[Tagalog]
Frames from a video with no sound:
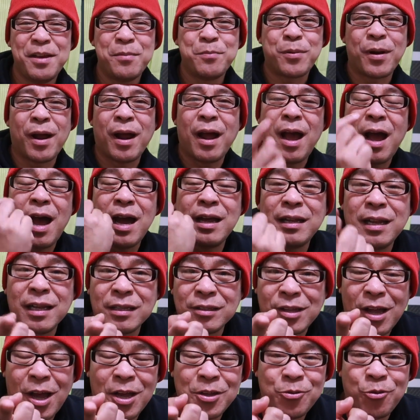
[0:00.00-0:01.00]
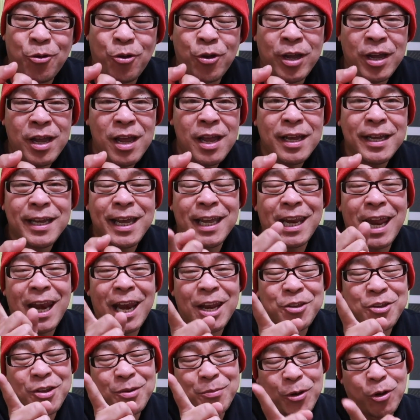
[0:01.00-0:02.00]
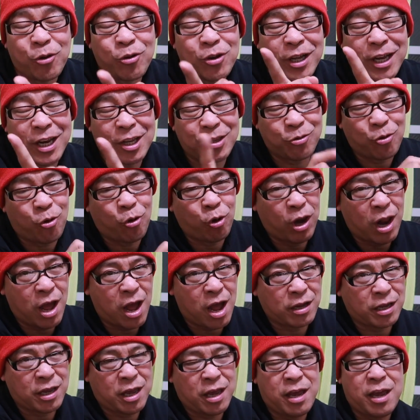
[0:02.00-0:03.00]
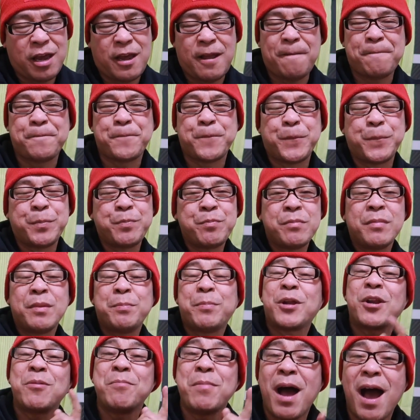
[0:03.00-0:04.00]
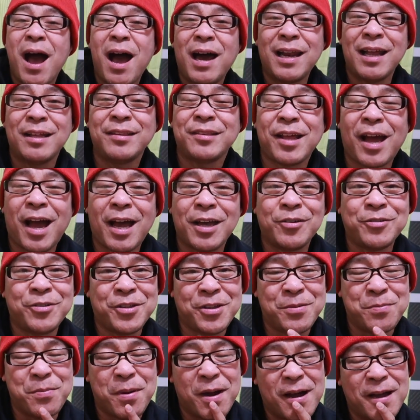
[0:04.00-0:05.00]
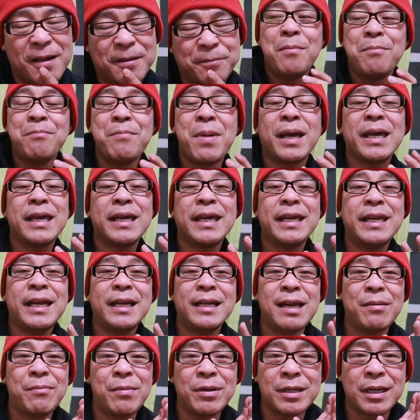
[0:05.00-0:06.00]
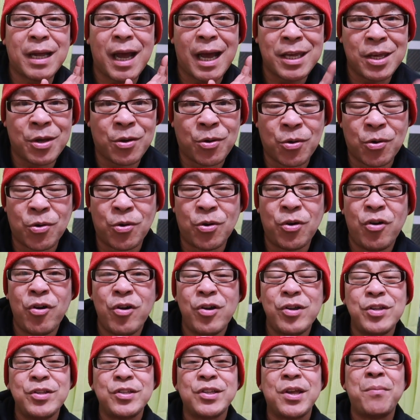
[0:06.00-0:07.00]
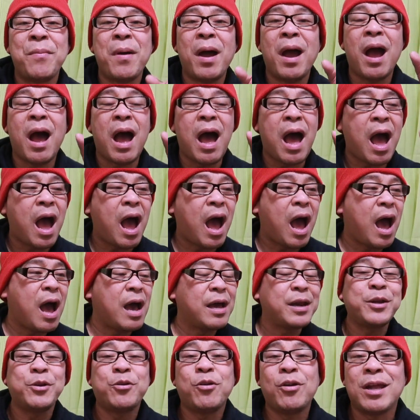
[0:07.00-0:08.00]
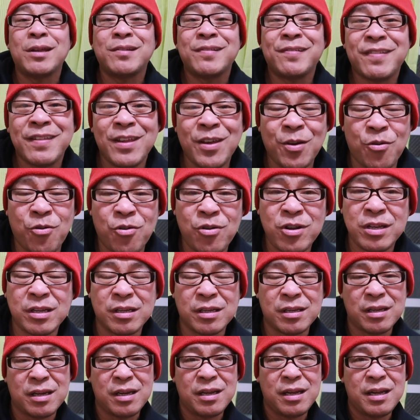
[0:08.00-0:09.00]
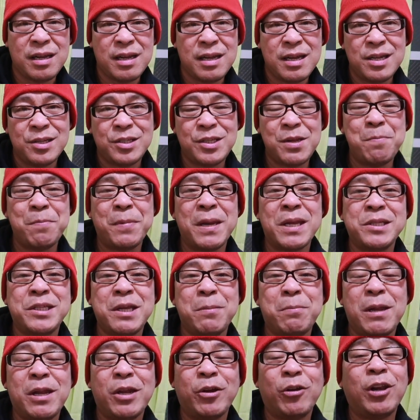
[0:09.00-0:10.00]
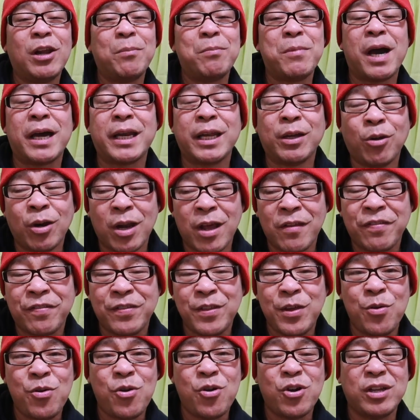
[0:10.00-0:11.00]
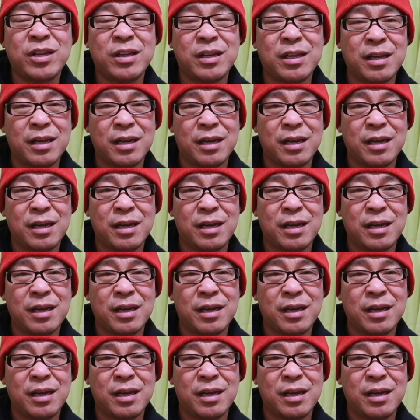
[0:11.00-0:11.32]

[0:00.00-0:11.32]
prangkahan lang tayo, oy, kilala niyo naman ako, nagrito ako lagi. Pero mahalan tayo, di ba? Makikinig naman kayo sa mga regulasyon. Simple-simple na lang mga regulasyon.